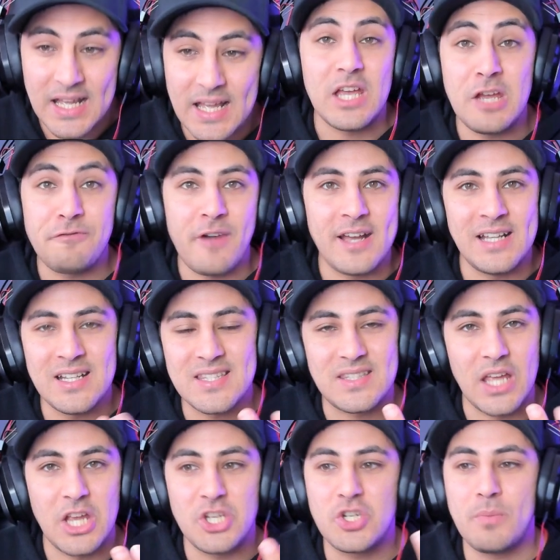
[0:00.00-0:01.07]
e Final
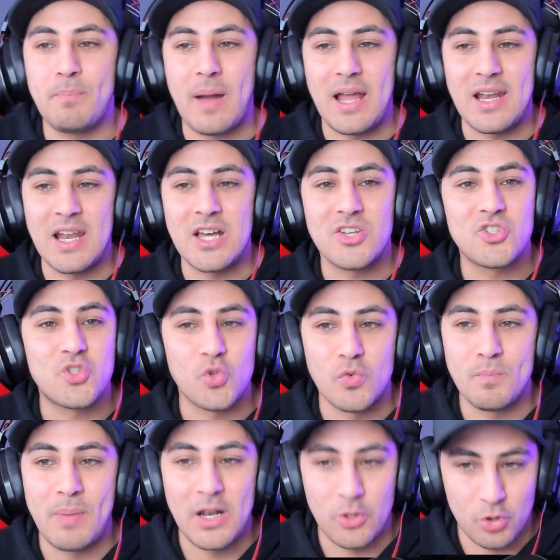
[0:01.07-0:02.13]
Stage balla su
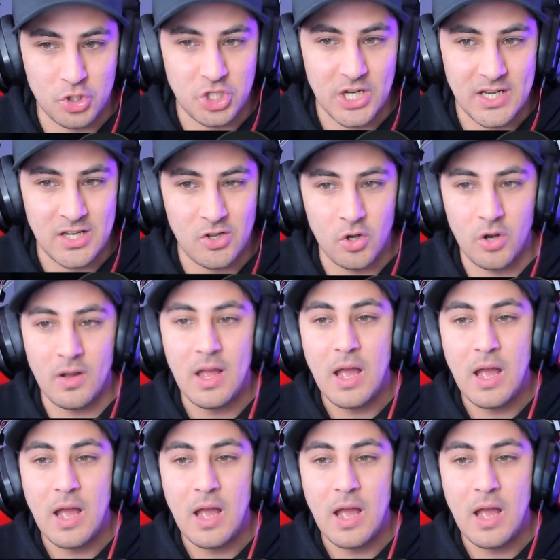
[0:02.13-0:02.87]
un palcoscenico.